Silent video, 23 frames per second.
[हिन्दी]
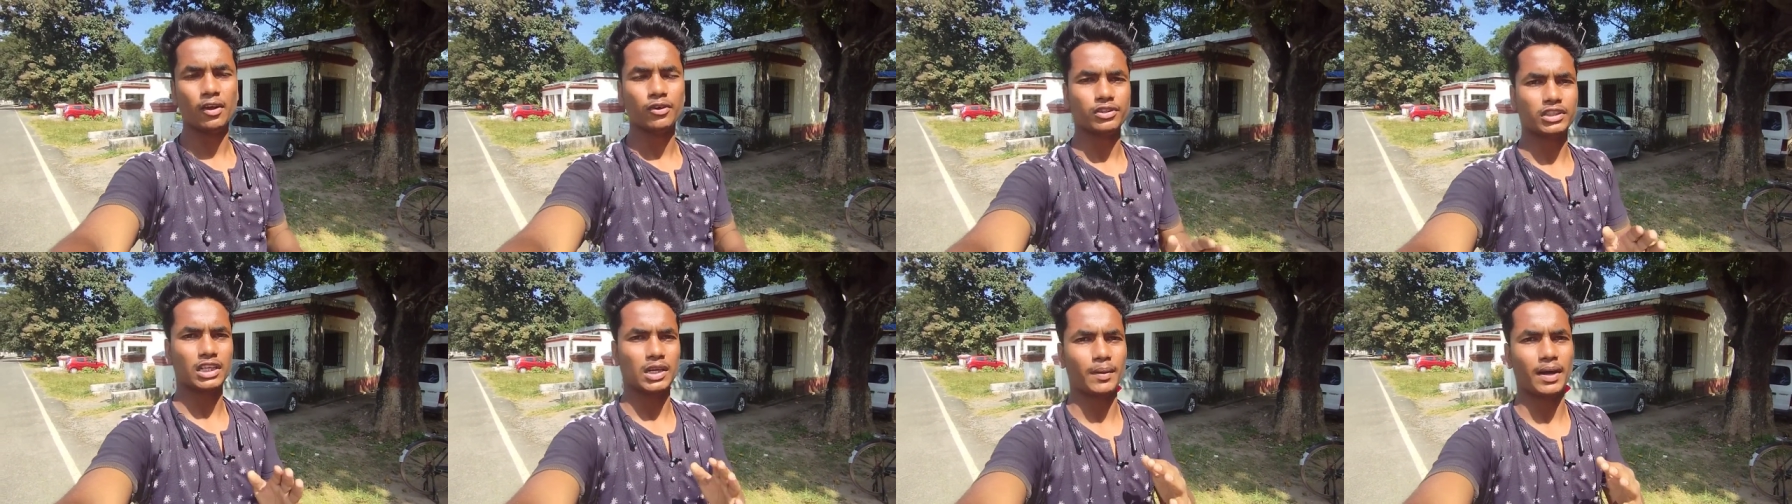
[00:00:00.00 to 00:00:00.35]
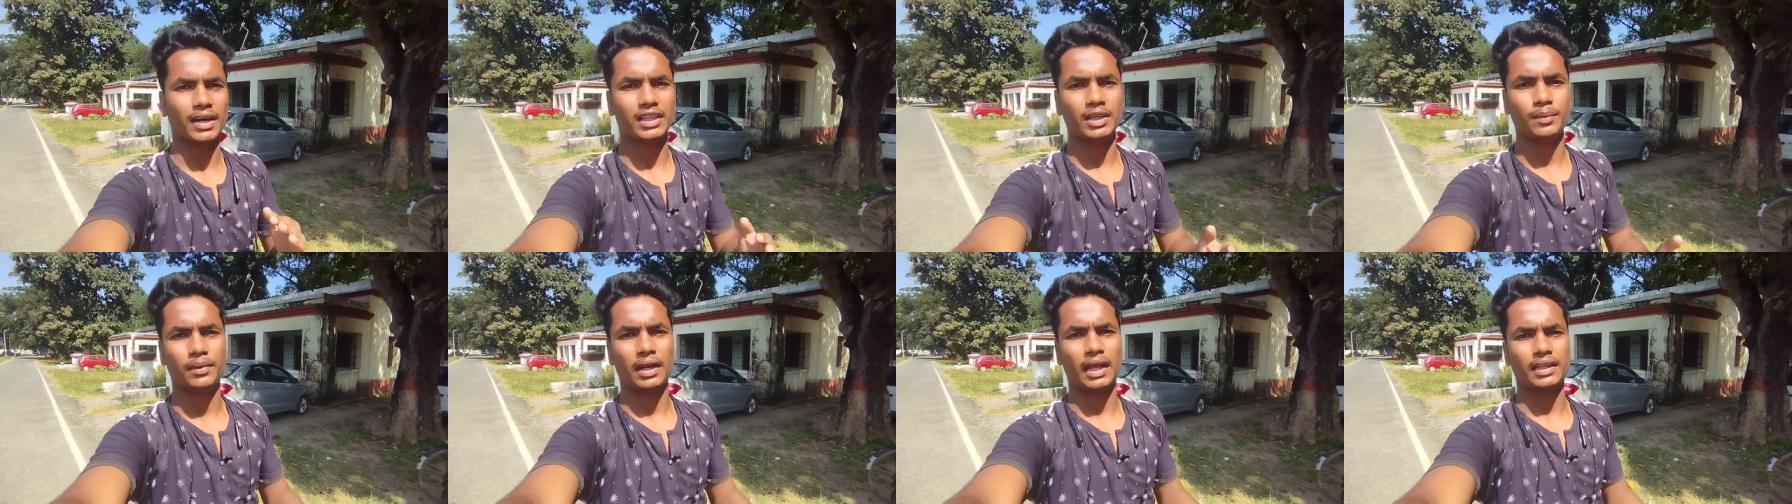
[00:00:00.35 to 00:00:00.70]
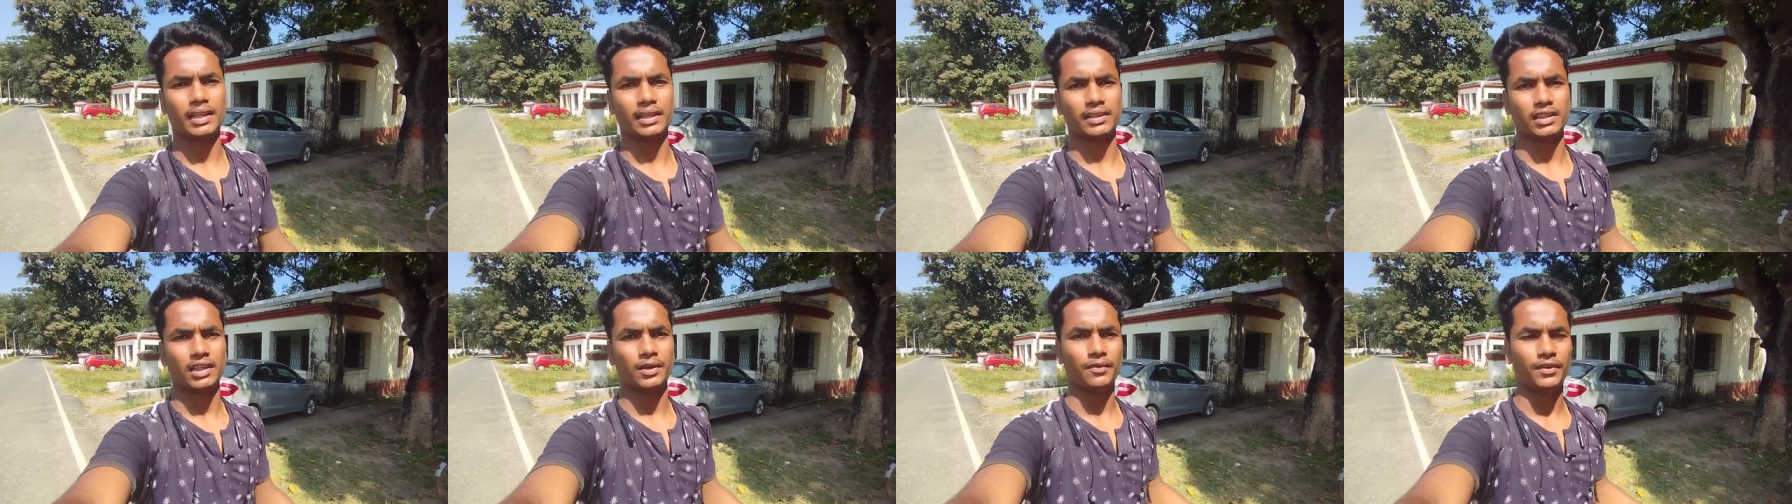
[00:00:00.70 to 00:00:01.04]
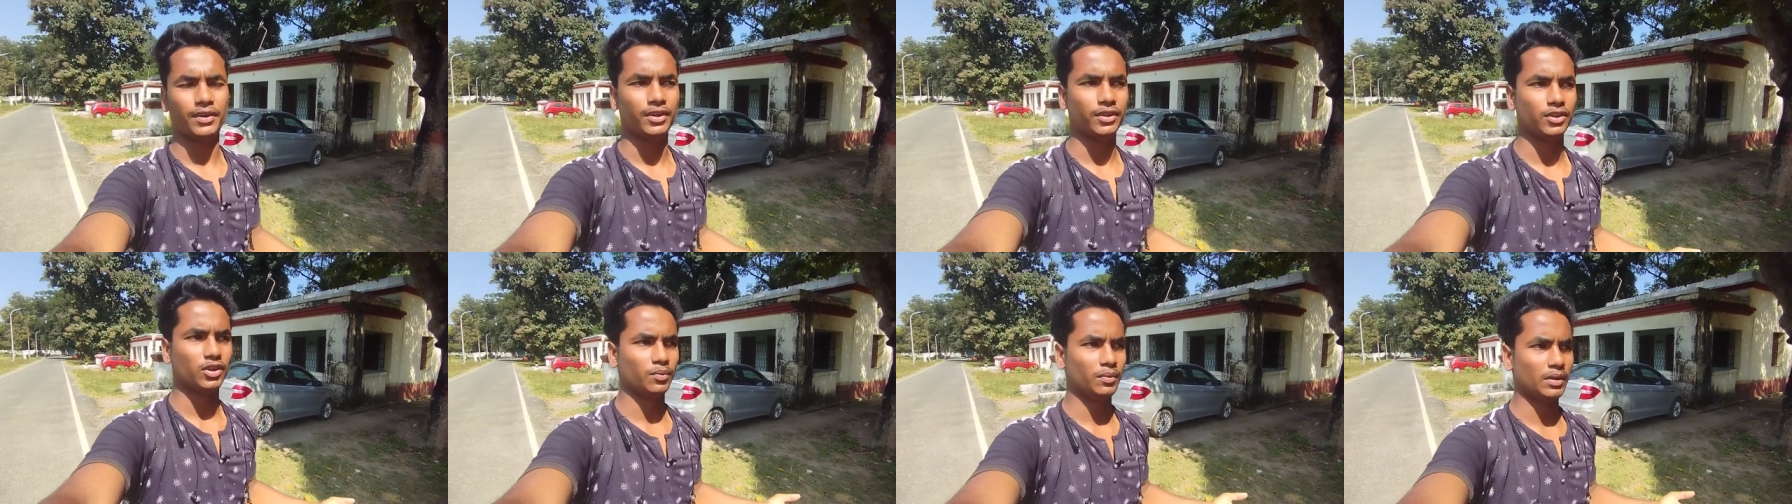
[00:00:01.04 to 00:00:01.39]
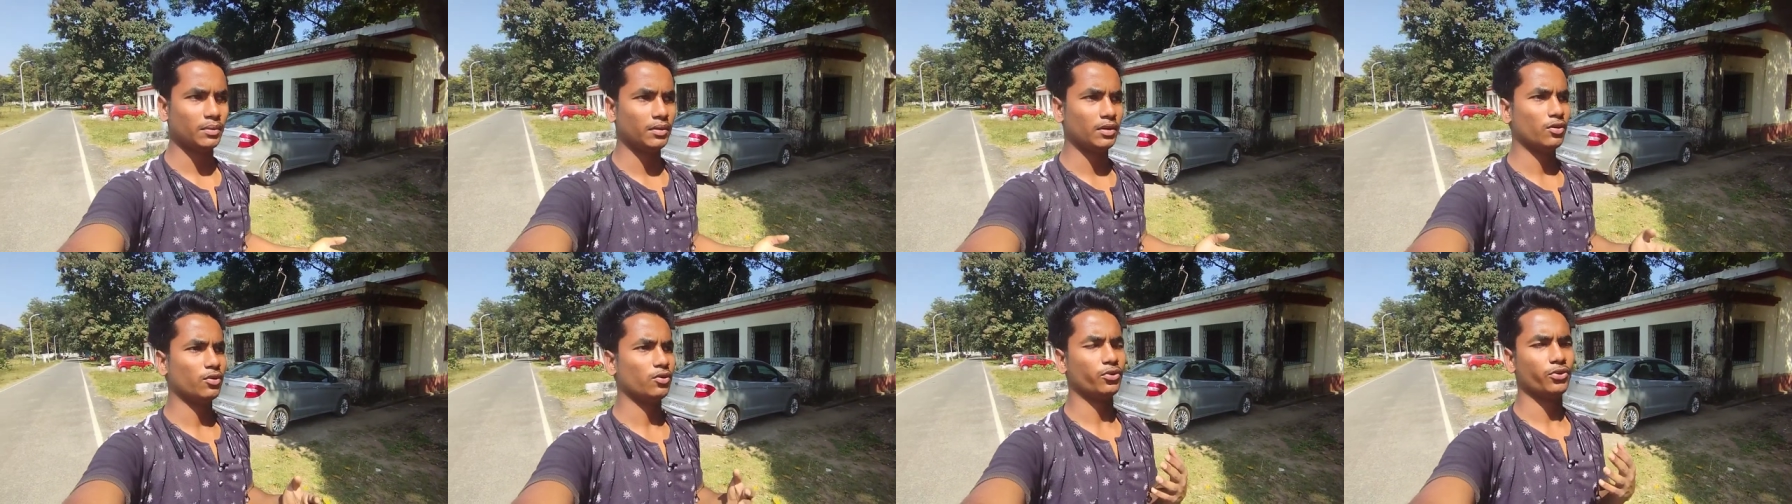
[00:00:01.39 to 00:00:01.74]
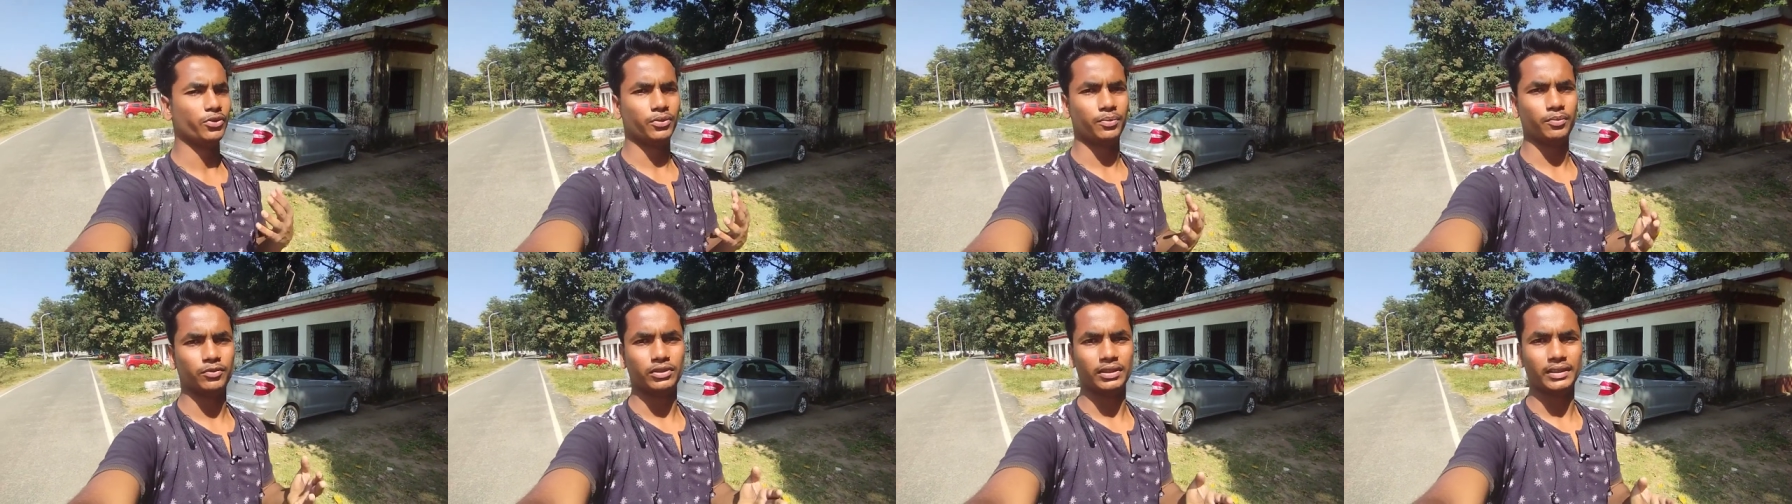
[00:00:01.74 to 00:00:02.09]
उसके बाद ही बना सकते वीडियो तो मैं बोले
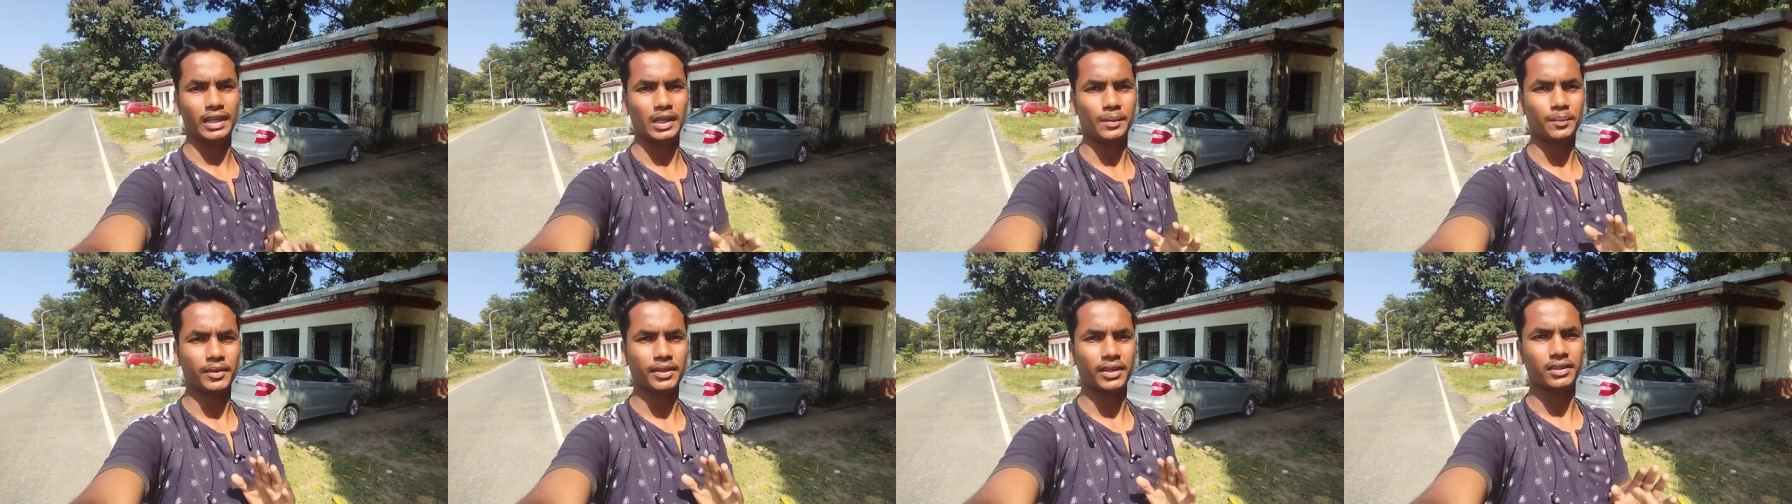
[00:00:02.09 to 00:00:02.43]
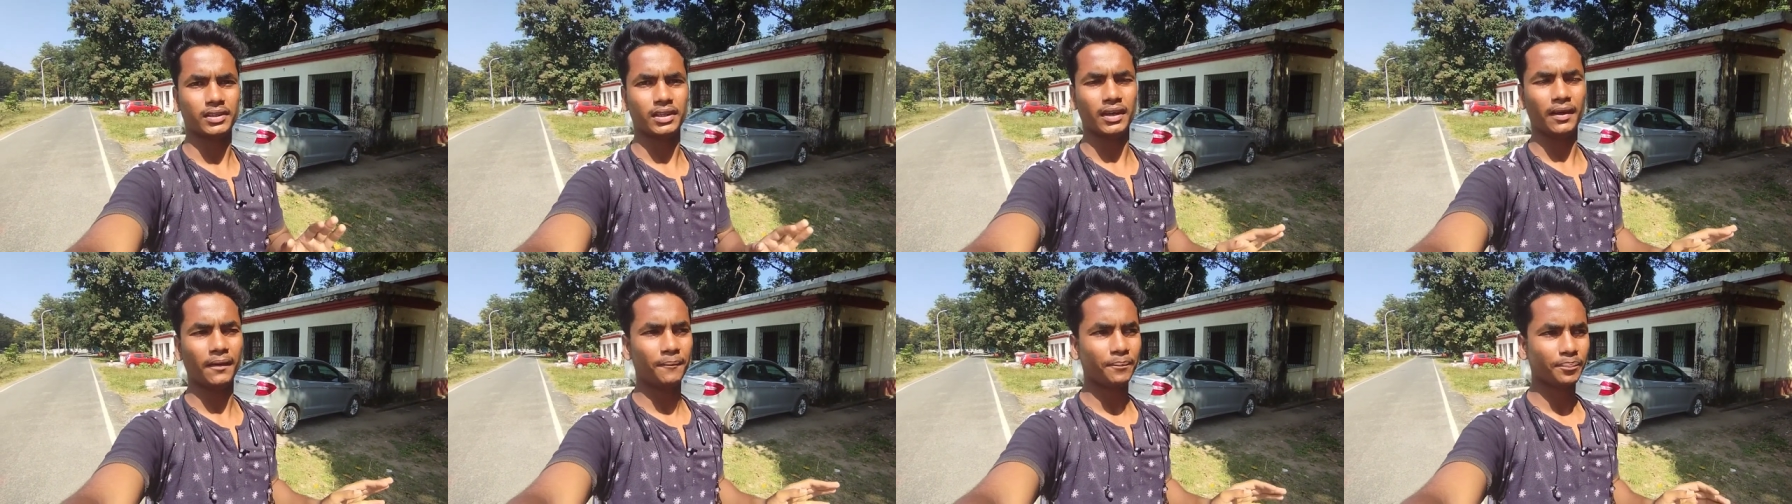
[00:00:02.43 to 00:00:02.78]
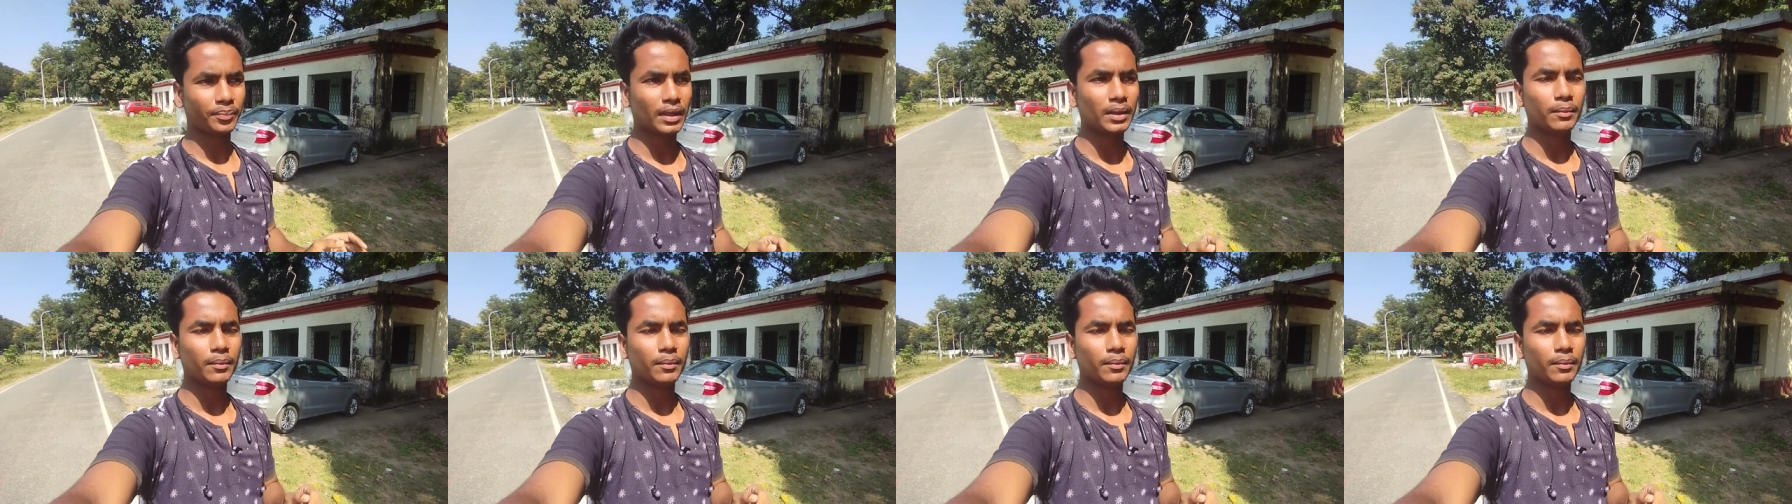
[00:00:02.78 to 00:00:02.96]
ओ मुझे नहीं पता था